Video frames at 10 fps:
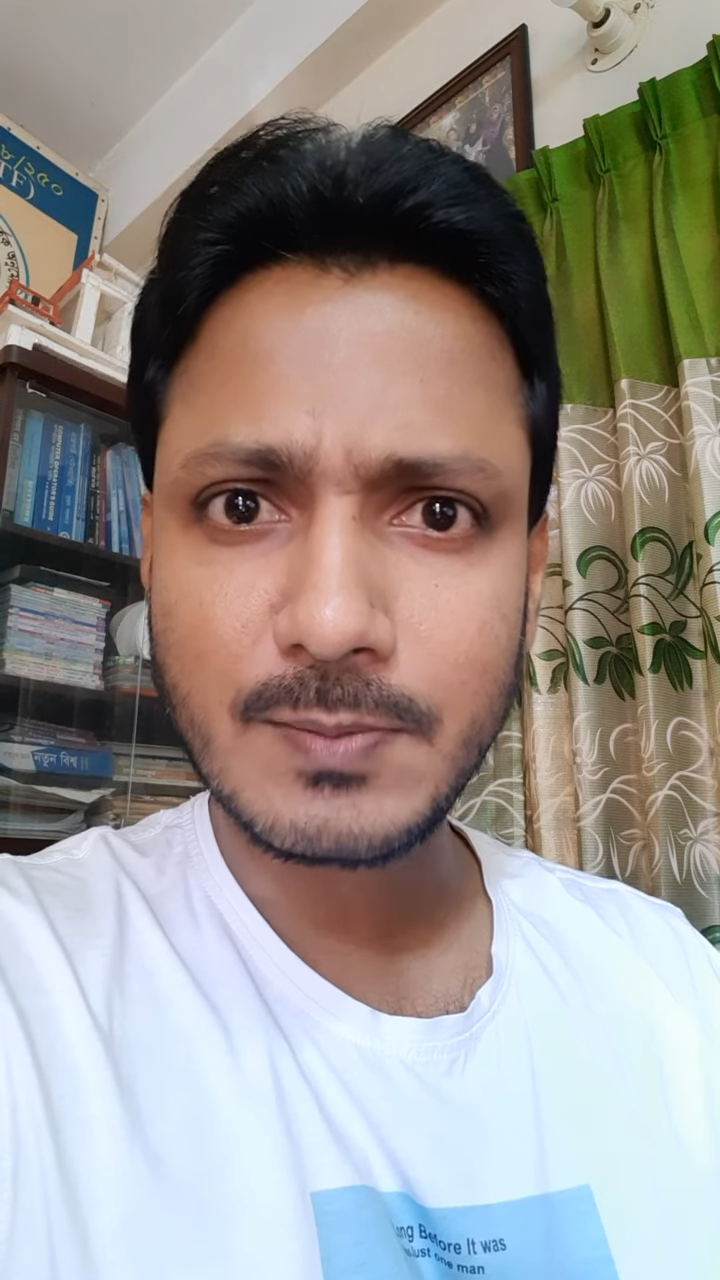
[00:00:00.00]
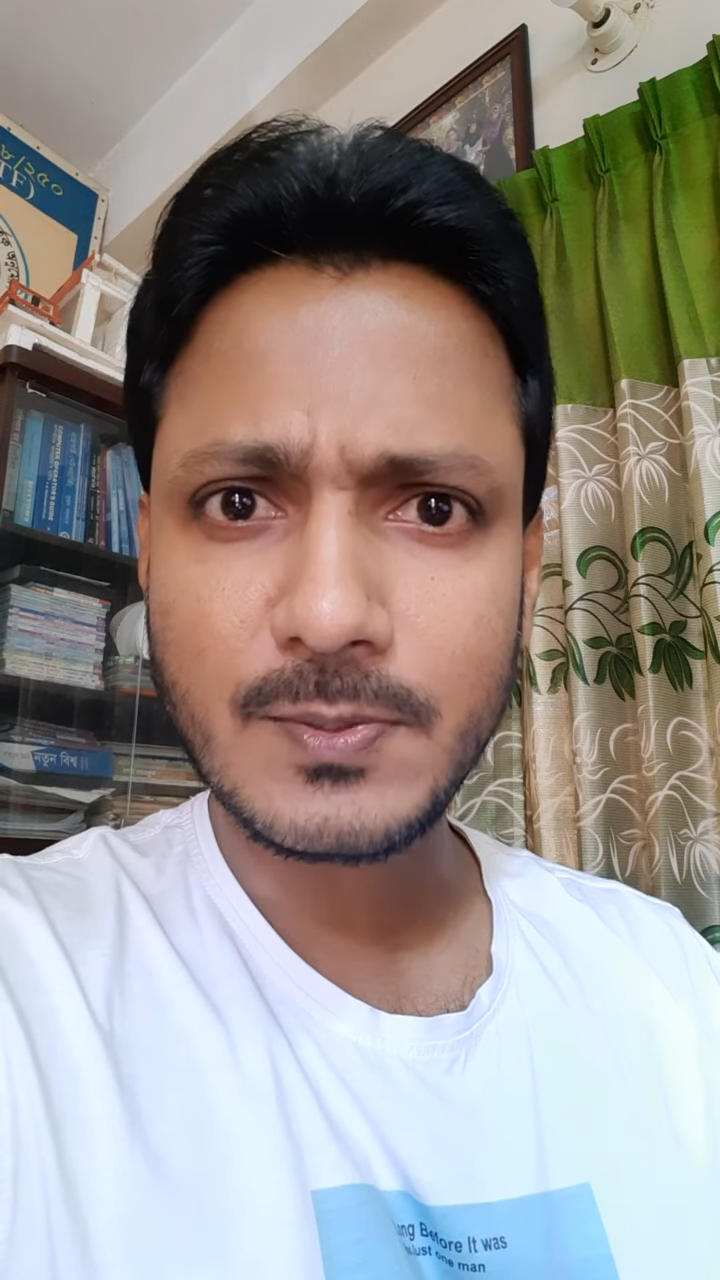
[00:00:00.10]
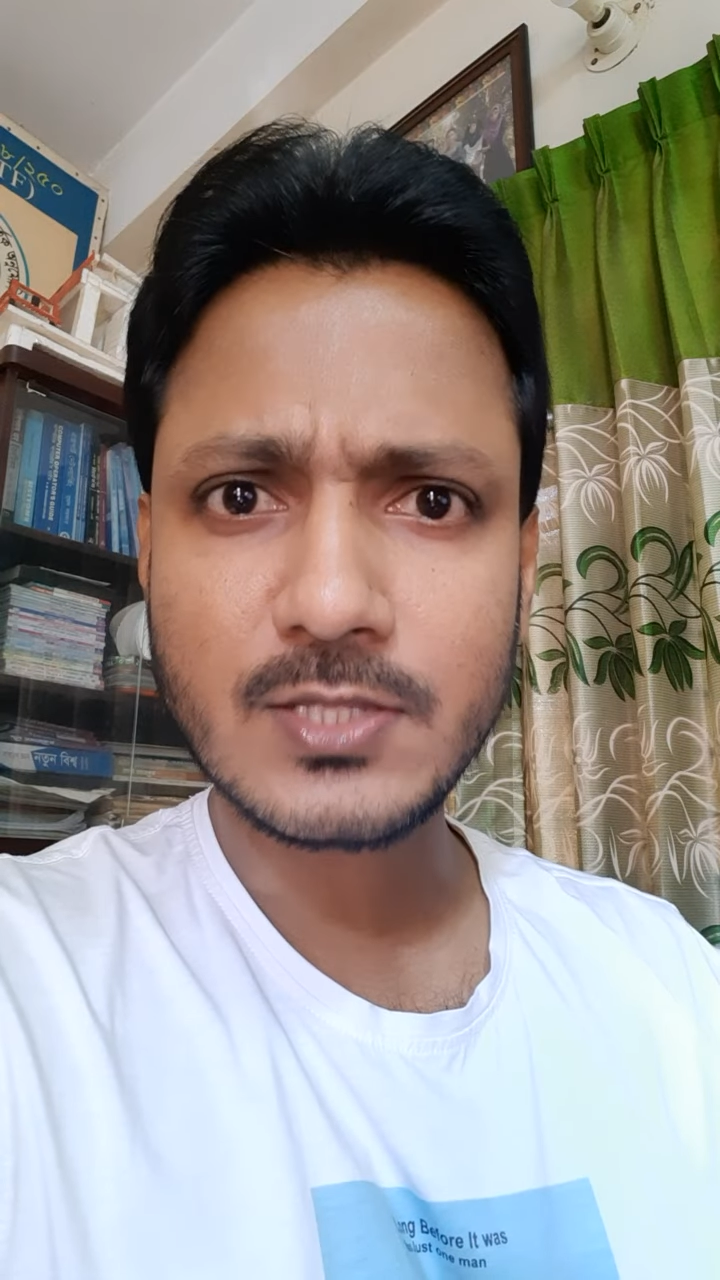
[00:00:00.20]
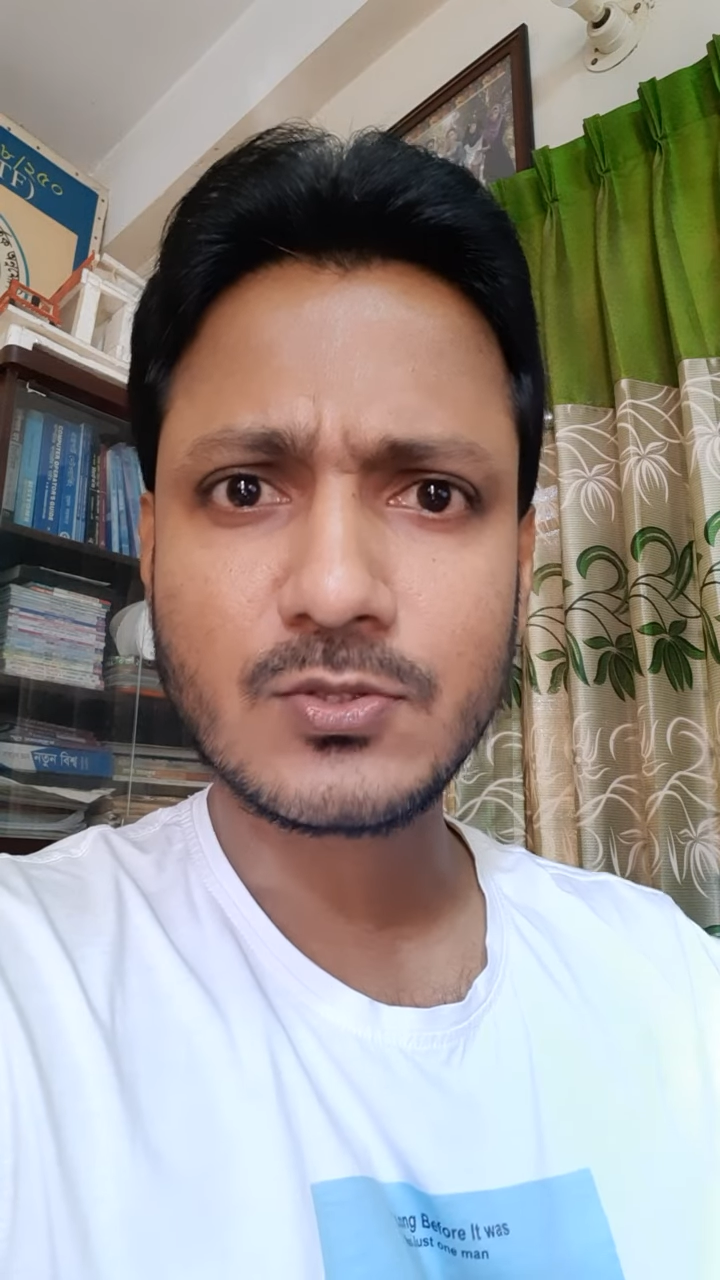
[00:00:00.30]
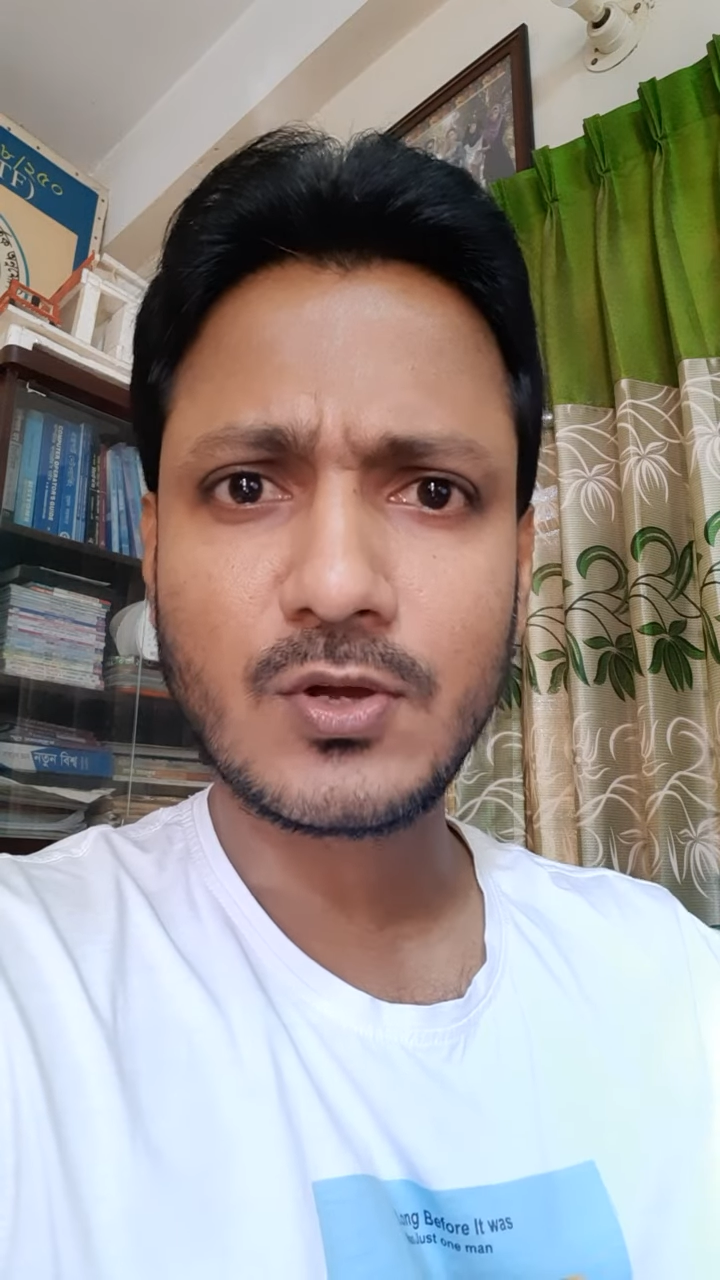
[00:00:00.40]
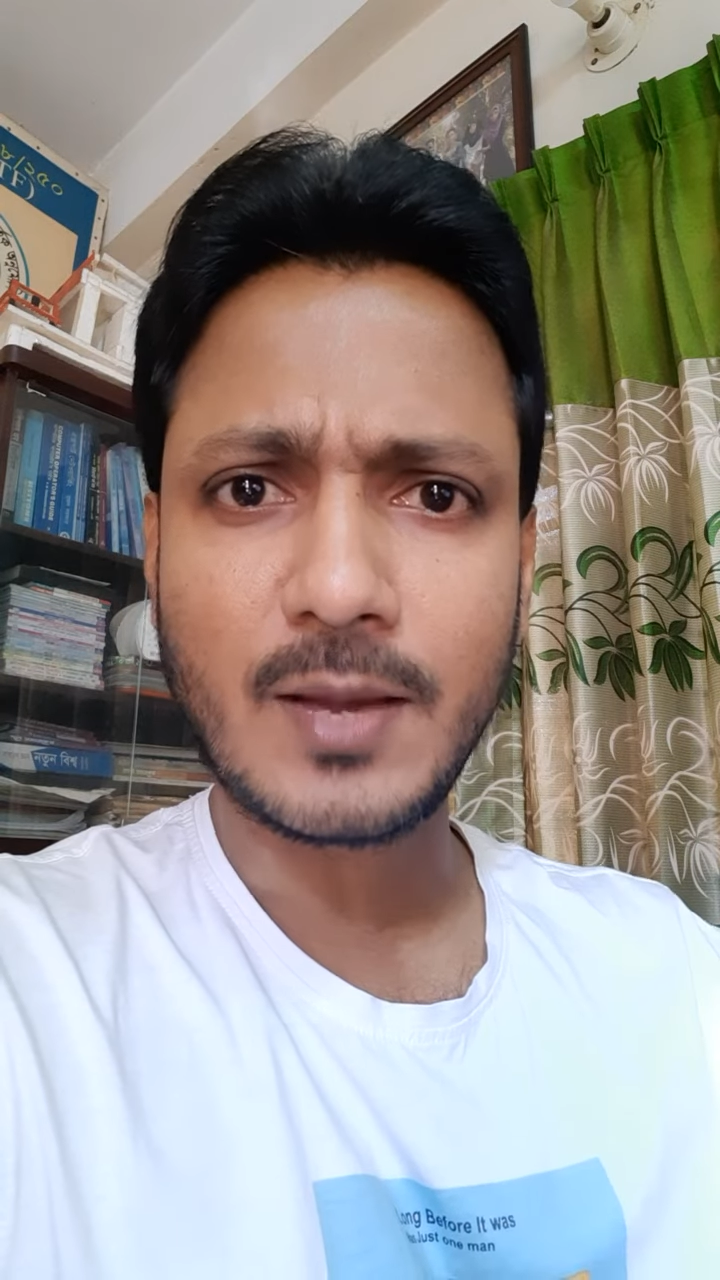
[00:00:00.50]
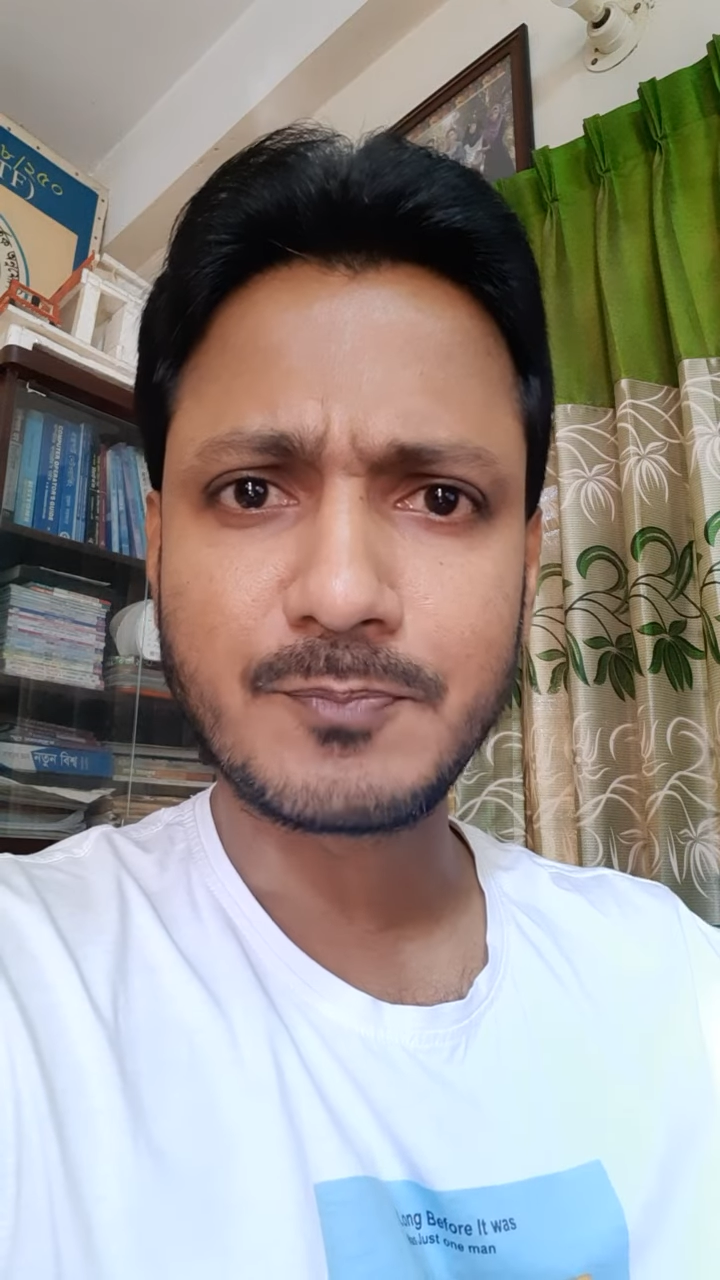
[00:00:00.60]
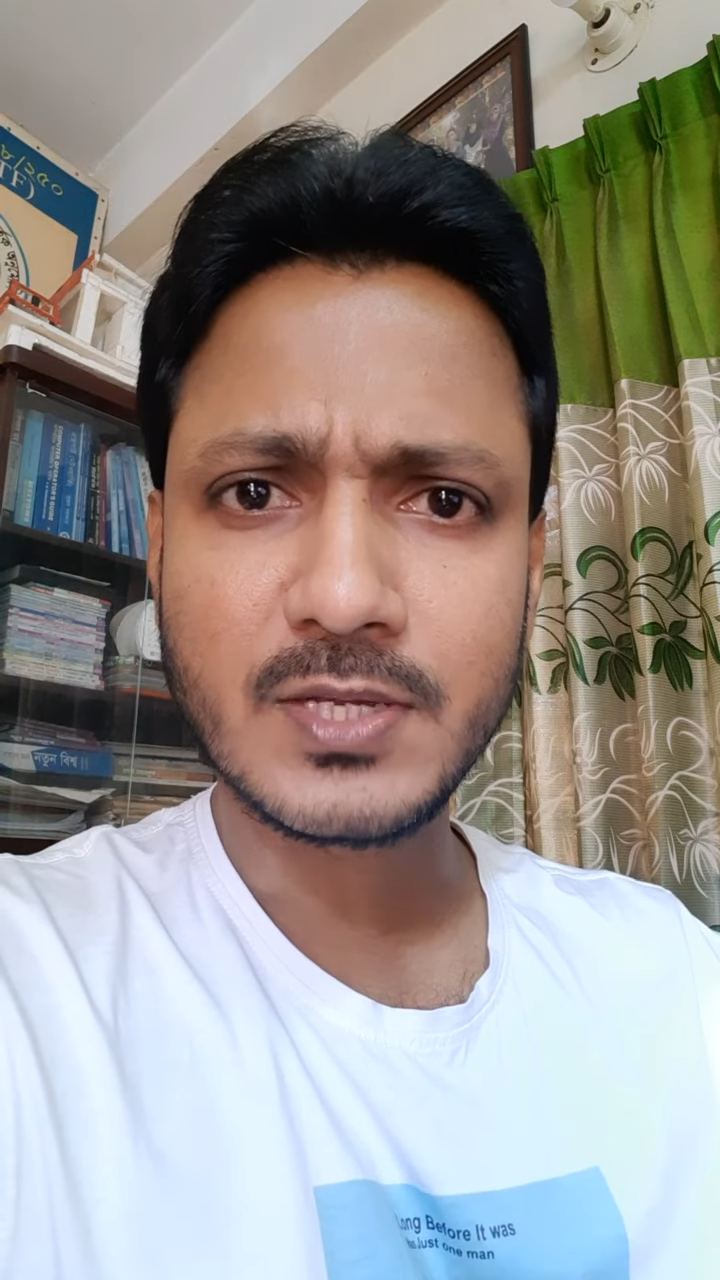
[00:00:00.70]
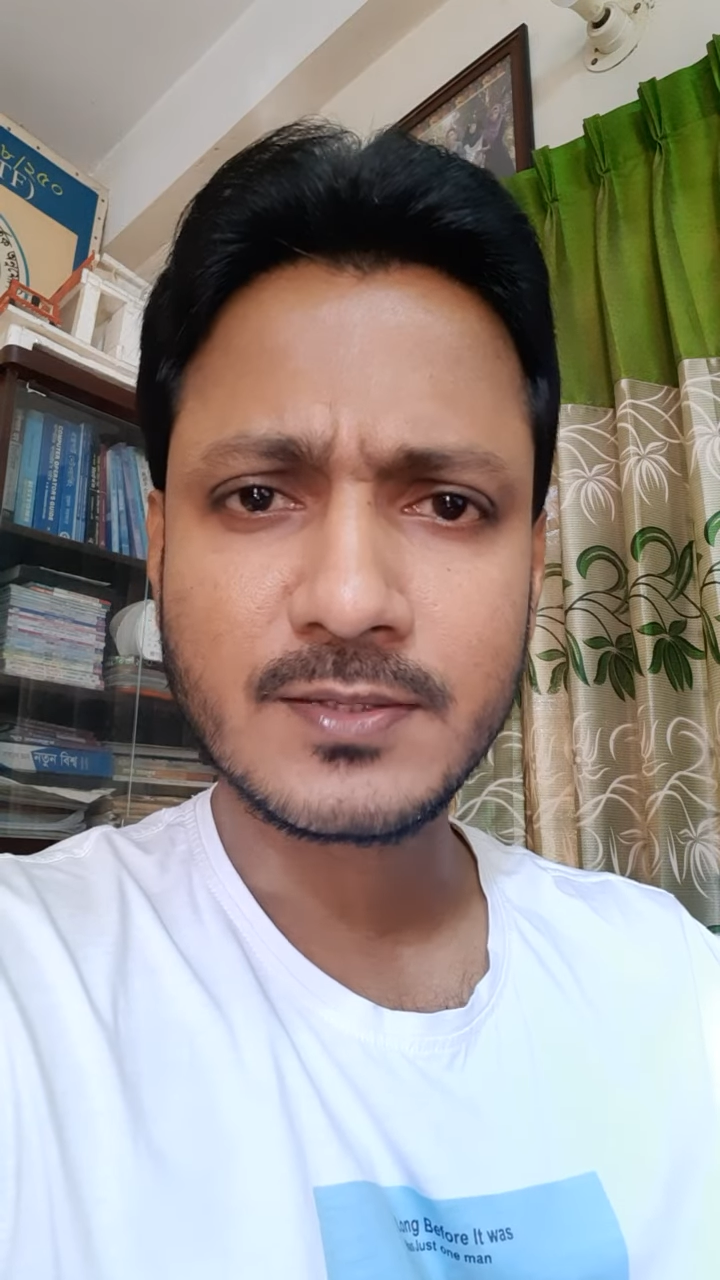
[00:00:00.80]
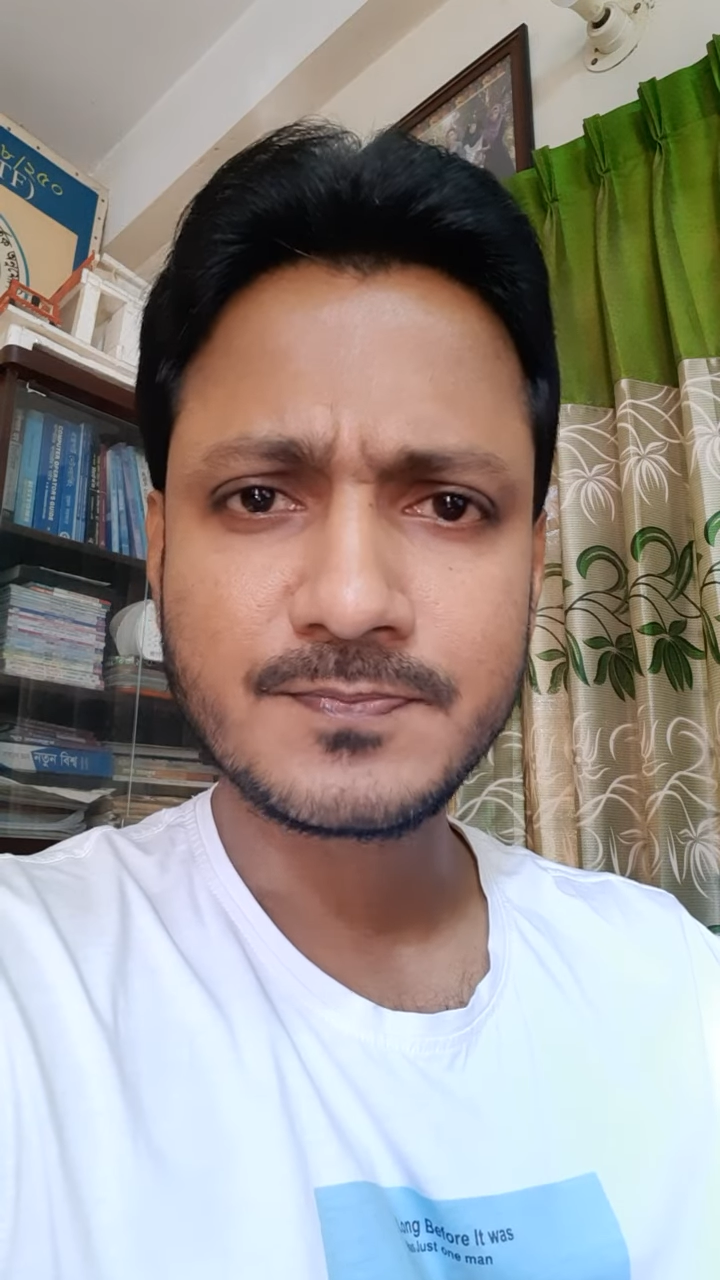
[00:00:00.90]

ব্যাপারে তো আপনি